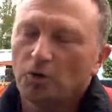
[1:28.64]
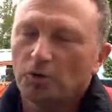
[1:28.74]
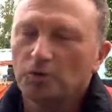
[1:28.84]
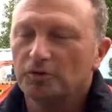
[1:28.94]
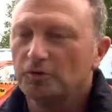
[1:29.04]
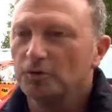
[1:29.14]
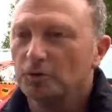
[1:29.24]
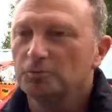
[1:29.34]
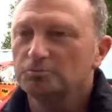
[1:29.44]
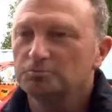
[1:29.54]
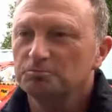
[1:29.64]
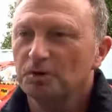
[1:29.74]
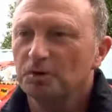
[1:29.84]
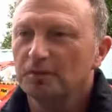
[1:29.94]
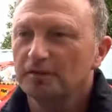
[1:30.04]
und so
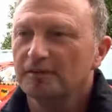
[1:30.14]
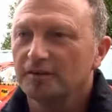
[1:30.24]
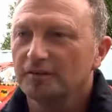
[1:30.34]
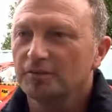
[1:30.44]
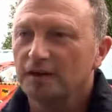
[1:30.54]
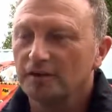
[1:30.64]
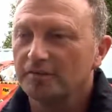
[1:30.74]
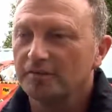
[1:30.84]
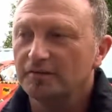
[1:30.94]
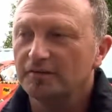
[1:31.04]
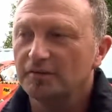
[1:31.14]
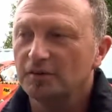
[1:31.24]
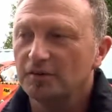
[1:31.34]
haben wir das ganz gut austesten